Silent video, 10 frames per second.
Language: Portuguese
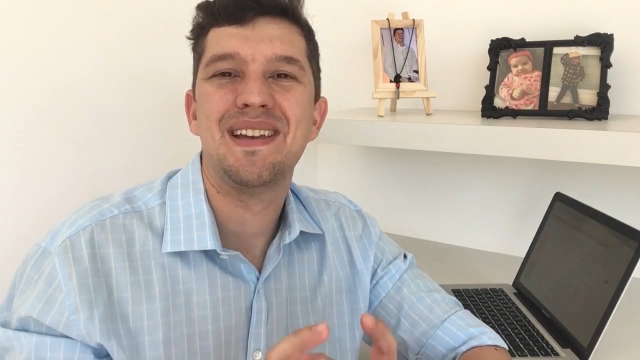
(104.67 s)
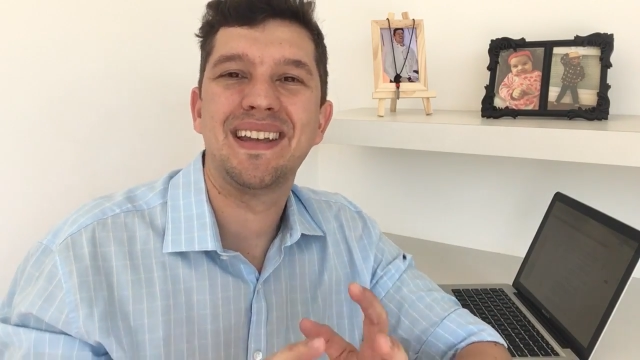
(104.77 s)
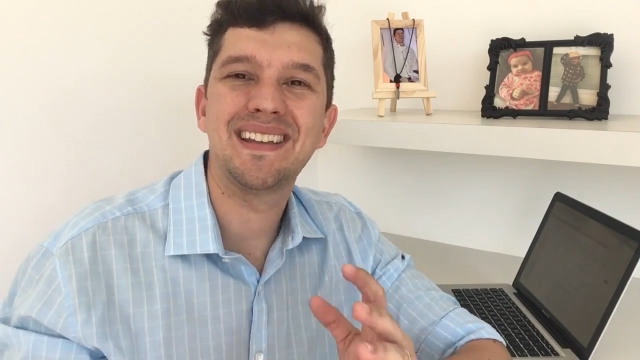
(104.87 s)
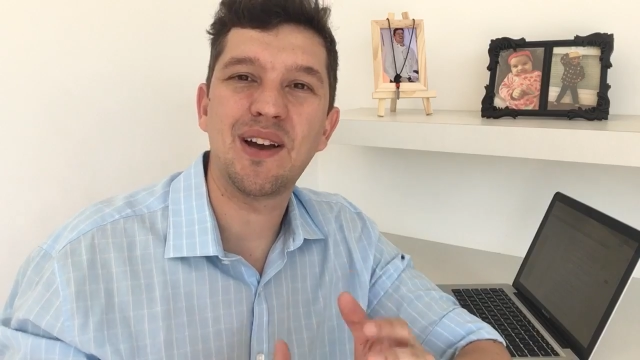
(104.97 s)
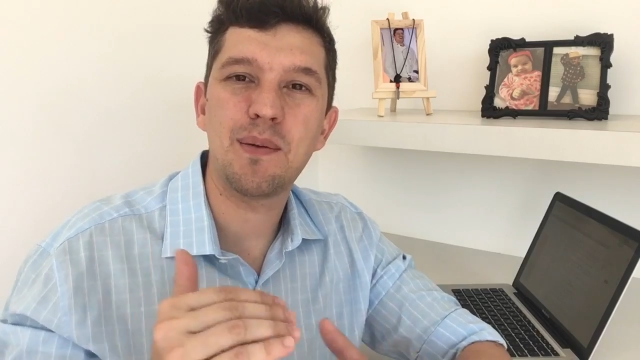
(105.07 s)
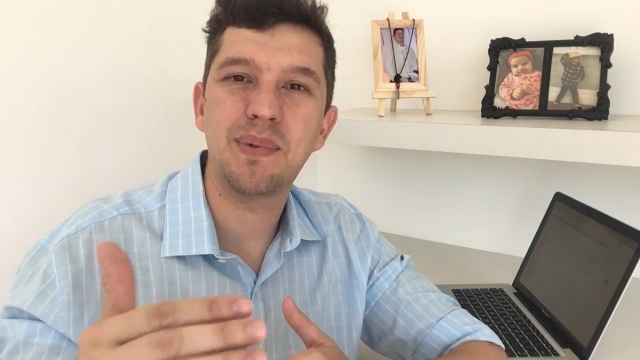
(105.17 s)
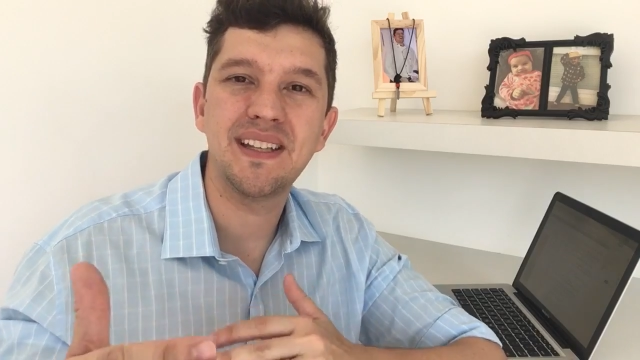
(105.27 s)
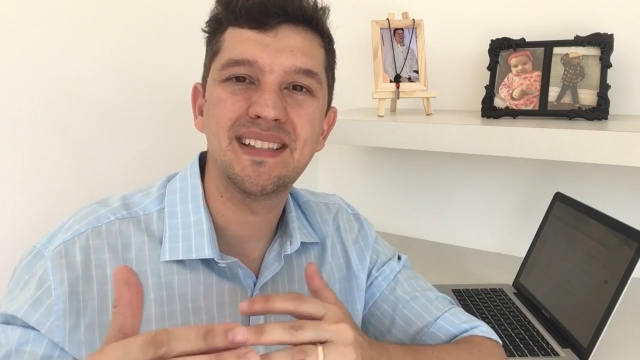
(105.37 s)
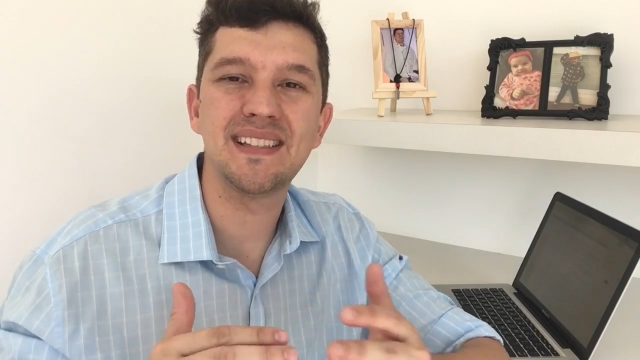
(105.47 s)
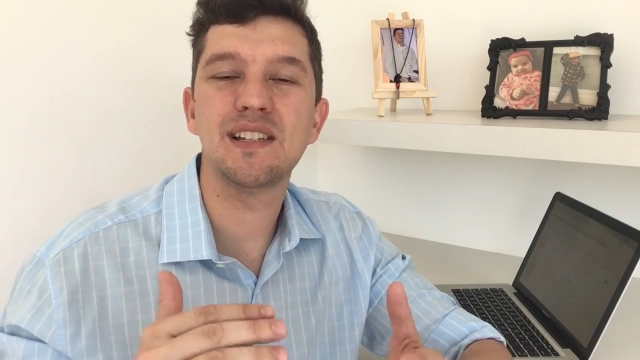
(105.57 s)
Então ela
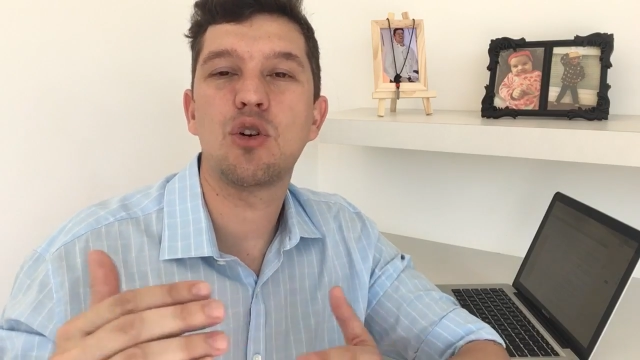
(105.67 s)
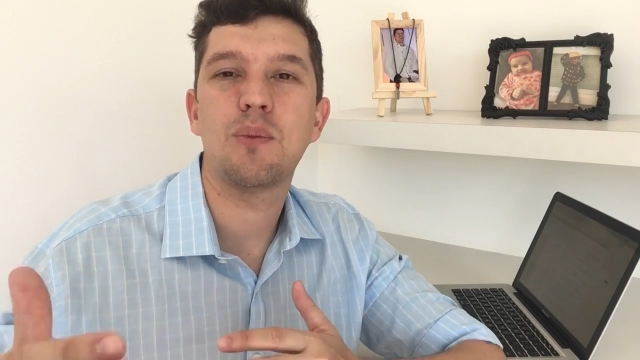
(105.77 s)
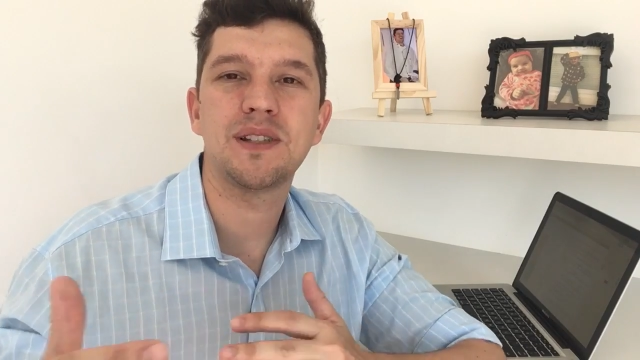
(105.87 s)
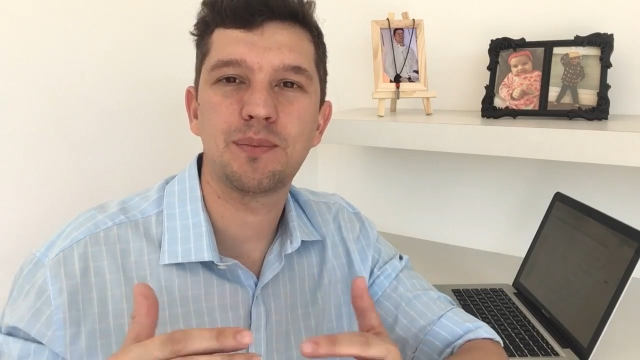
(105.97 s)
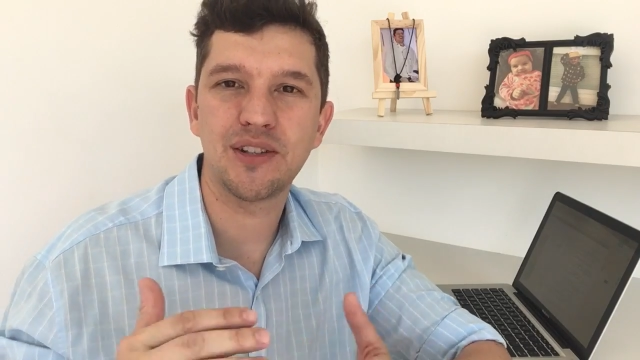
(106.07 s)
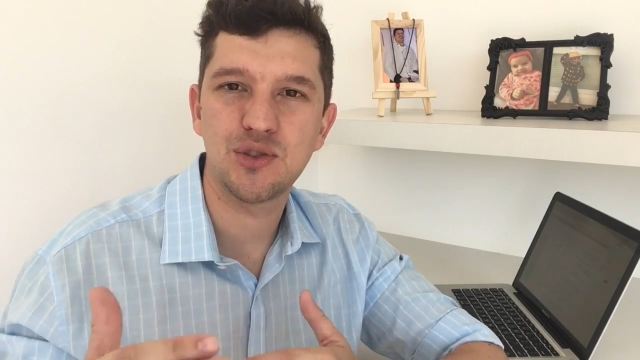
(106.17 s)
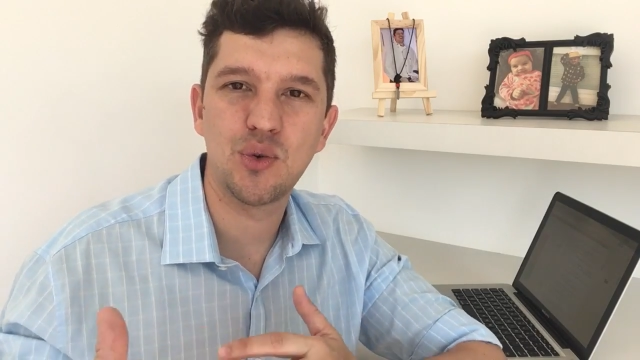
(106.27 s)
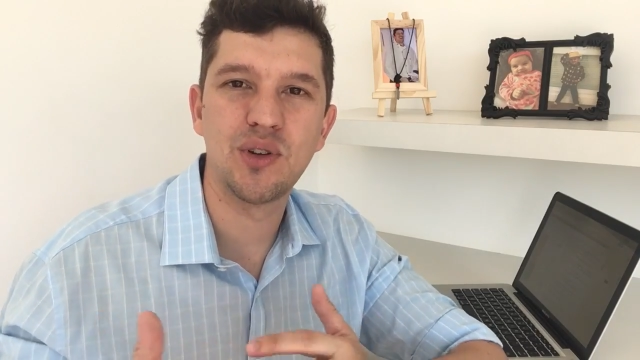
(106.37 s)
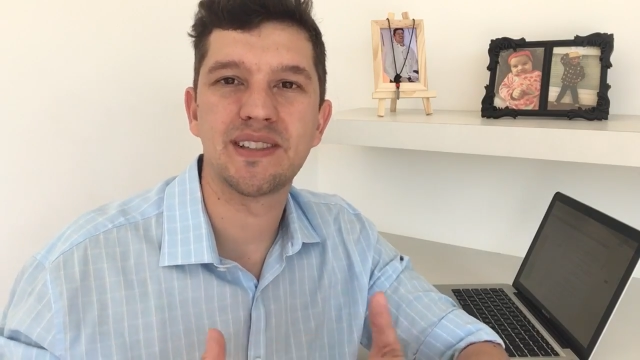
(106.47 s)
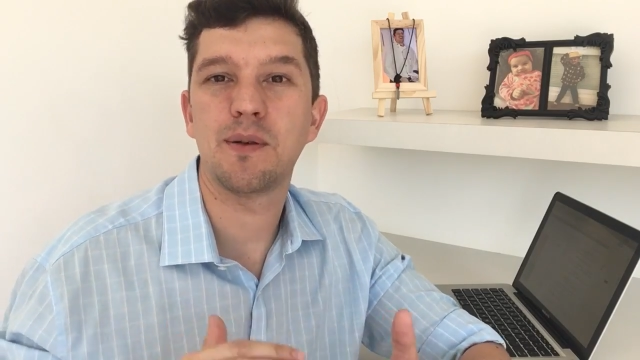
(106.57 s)
precisa de algumas
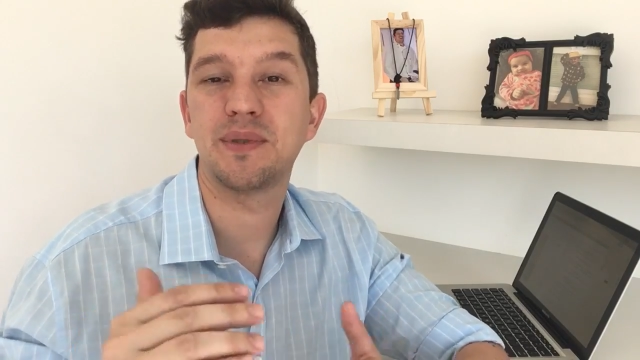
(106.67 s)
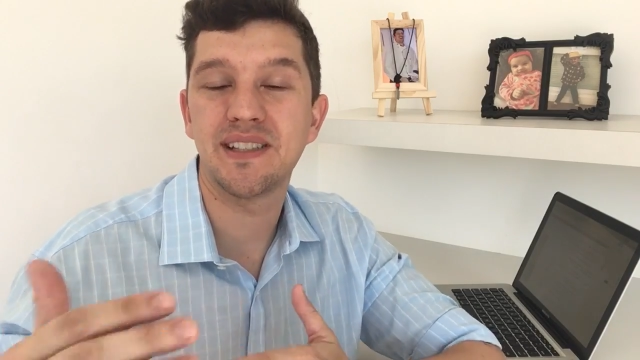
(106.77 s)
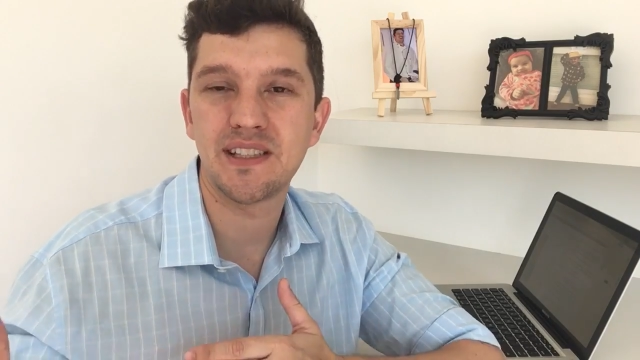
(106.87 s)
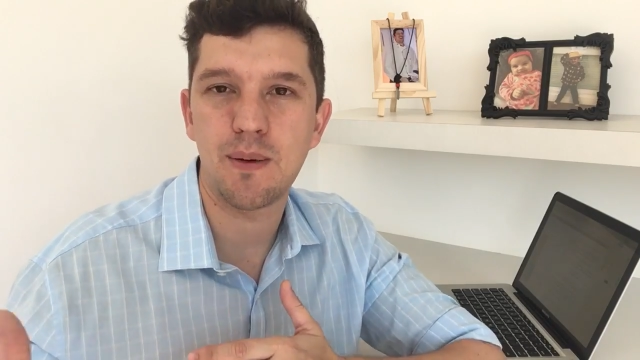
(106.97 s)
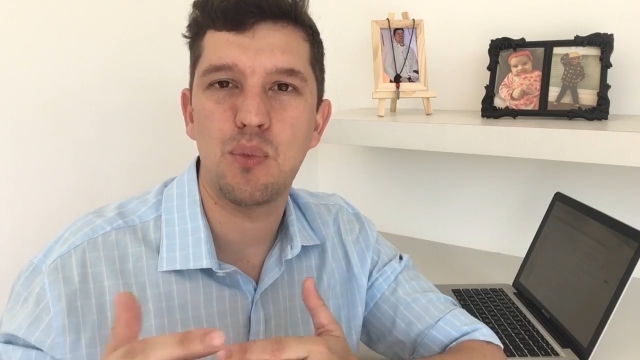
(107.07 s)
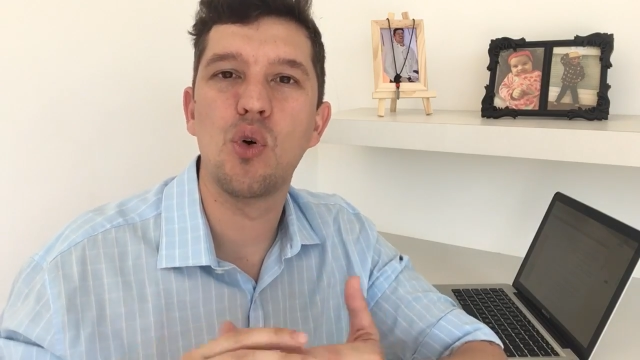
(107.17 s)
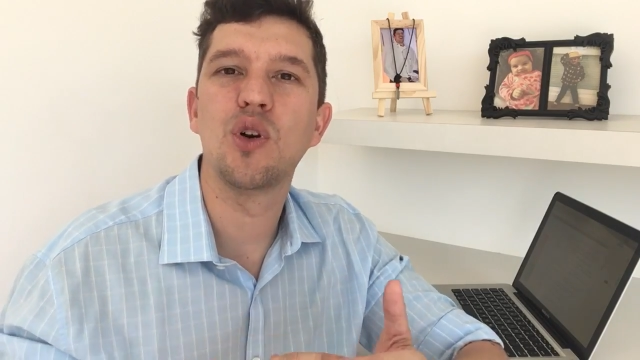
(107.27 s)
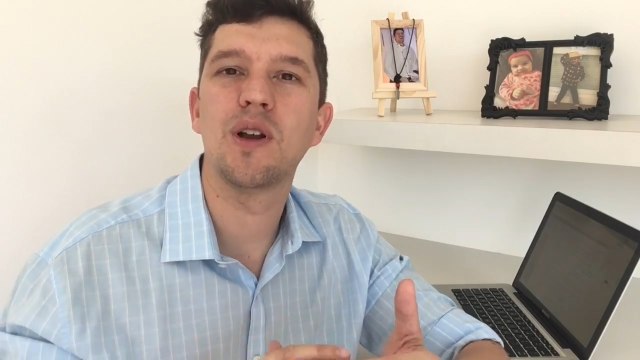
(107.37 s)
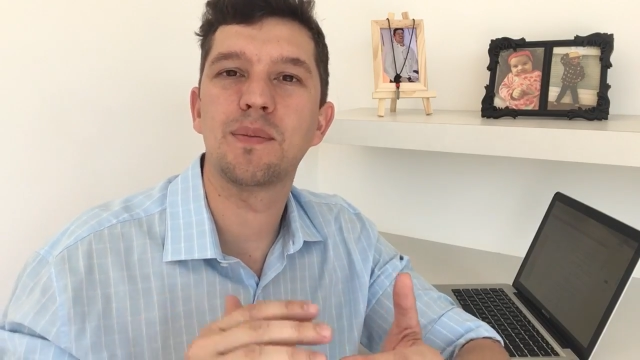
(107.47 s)
pessoas, ela precisa de apoio,